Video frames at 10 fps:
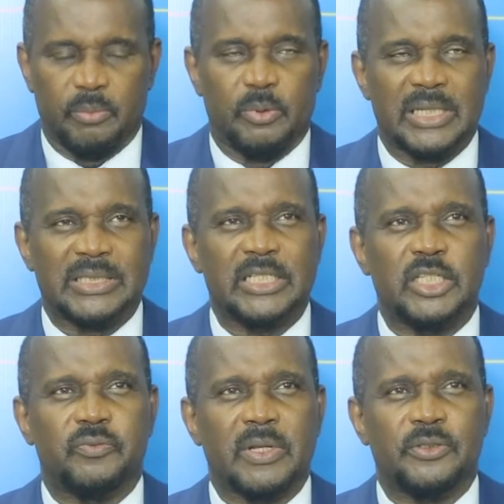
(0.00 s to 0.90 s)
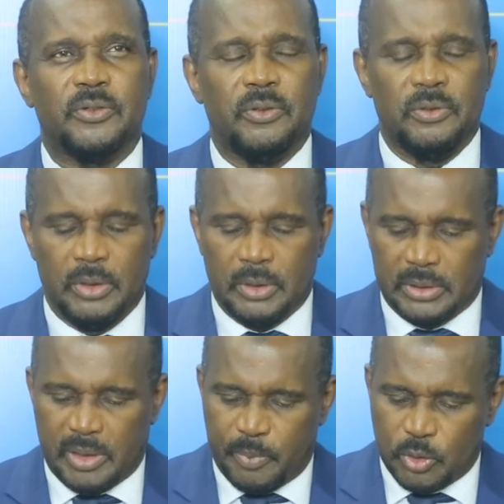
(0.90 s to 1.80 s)
pour la satisfaction
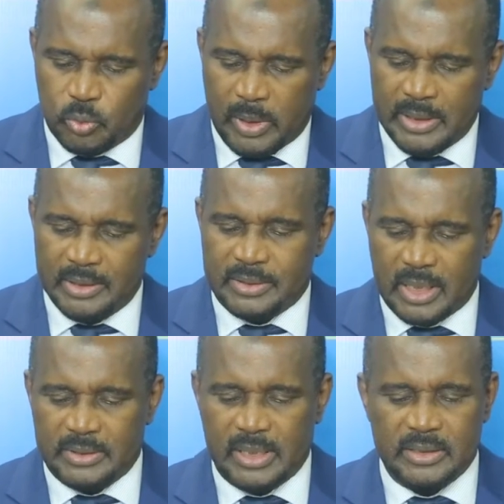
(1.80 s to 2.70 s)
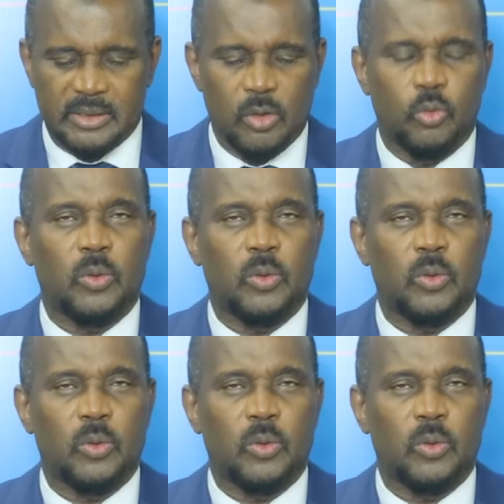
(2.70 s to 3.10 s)
des besoins sans cesse